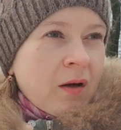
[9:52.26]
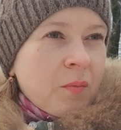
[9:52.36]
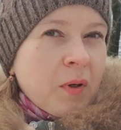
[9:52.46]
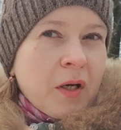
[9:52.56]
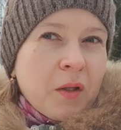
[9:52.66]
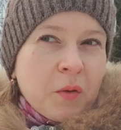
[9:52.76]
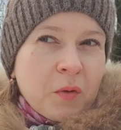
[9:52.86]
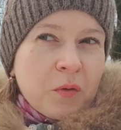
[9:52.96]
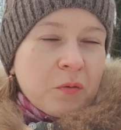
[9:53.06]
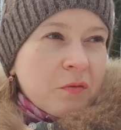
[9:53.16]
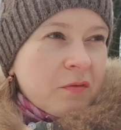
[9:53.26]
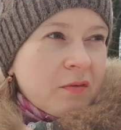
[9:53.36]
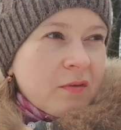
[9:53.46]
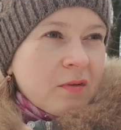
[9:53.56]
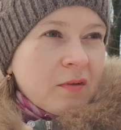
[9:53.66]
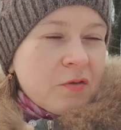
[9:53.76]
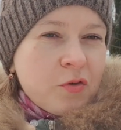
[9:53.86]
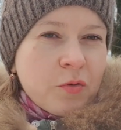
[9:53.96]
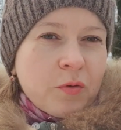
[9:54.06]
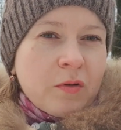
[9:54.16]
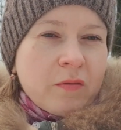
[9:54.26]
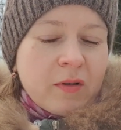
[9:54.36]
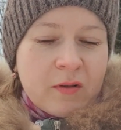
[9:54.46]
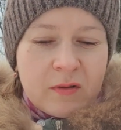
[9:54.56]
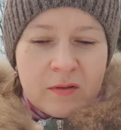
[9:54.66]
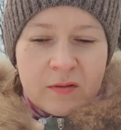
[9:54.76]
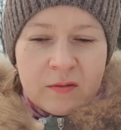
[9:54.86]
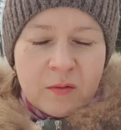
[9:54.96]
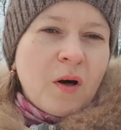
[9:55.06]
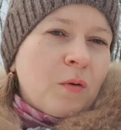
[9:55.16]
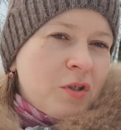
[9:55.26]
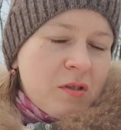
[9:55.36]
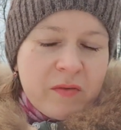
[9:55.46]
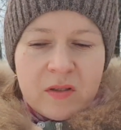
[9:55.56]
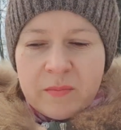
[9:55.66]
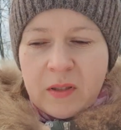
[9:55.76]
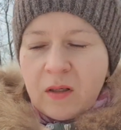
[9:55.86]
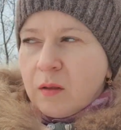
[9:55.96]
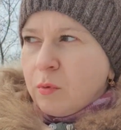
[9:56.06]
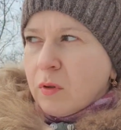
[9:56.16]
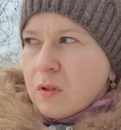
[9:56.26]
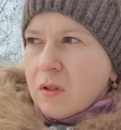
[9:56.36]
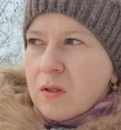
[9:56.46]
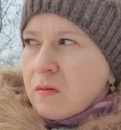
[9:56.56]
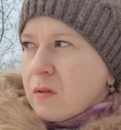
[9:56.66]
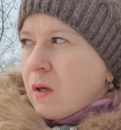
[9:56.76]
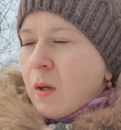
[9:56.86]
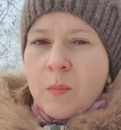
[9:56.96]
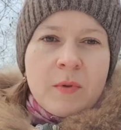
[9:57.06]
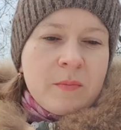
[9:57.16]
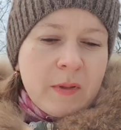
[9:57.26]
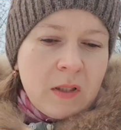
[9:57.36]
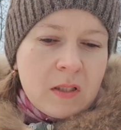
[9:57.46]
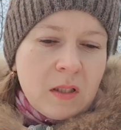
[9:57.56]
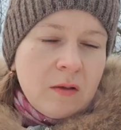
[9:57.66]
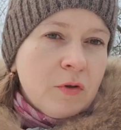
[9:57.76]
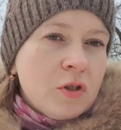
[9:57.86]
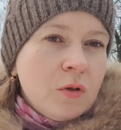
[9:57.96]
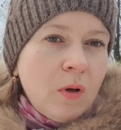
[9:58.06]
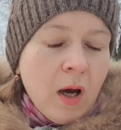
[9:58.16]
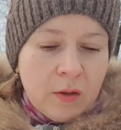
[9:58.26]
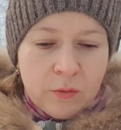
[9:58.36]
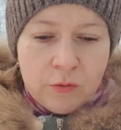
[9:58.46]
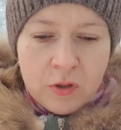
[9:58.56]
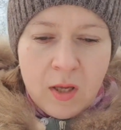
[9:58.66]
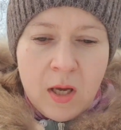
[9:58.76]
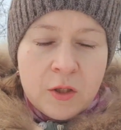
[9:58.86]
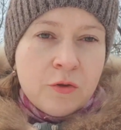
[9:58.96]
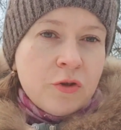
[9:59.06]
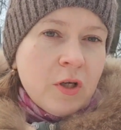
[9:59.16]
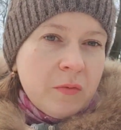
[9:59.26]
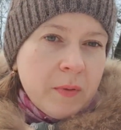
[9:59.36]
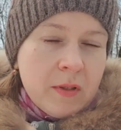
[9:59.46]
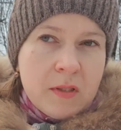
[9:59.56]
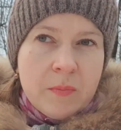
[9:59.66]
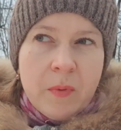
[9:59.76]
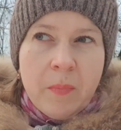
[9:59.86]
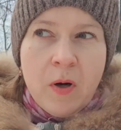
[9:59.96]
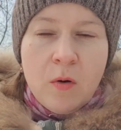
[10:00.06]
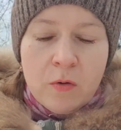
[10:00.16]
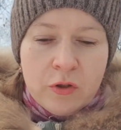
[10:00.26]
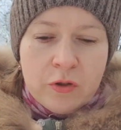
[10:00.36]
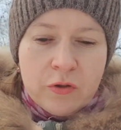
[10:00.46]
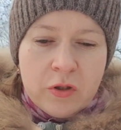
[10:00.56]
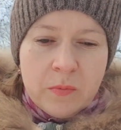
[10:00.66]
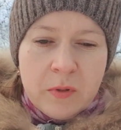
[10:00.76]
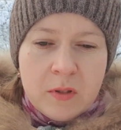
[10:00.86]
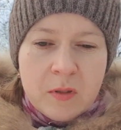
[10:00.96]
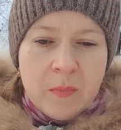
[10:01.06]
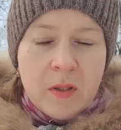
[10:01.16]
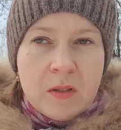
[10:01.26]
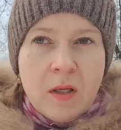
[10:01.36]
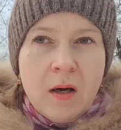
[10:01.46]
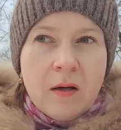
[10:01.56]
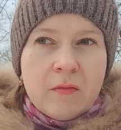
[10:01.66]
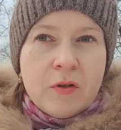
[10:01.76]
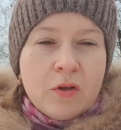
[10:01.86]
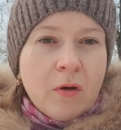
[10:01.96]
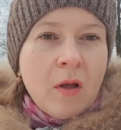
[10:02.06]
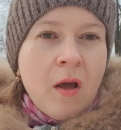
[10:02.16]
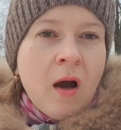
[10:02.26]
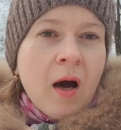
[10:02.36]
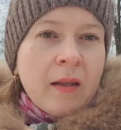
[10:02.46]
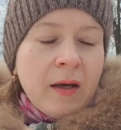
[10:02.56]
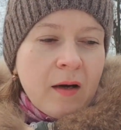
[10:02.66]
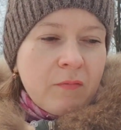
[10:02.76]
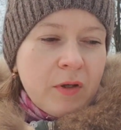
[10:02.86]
Марину эту, э, жену этого. Ну, короче, если вы не смотрели, буду рассказывать. Посмотрите. И вот с нуля тоже. Сюжет, в принципе, похожий. Сюжет, в принципе, одинаковый, что она